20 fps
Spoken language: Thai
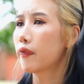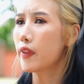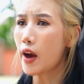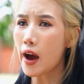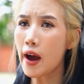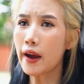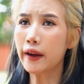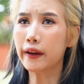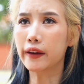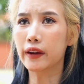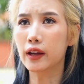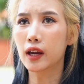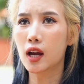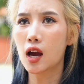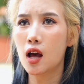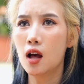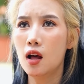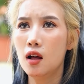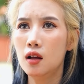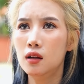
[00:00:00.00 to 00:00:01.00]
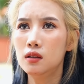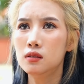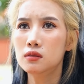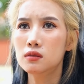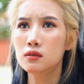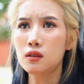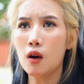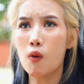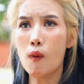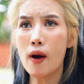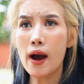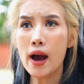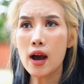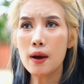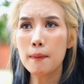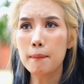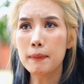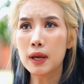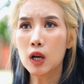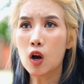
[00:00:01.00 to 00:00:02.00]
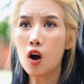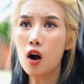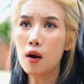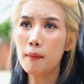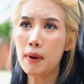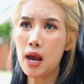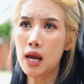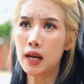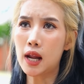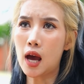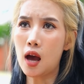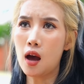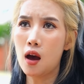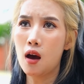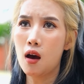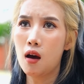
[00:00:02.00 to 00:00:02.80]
ได้ แต่ว่ามีข้อแม้นะ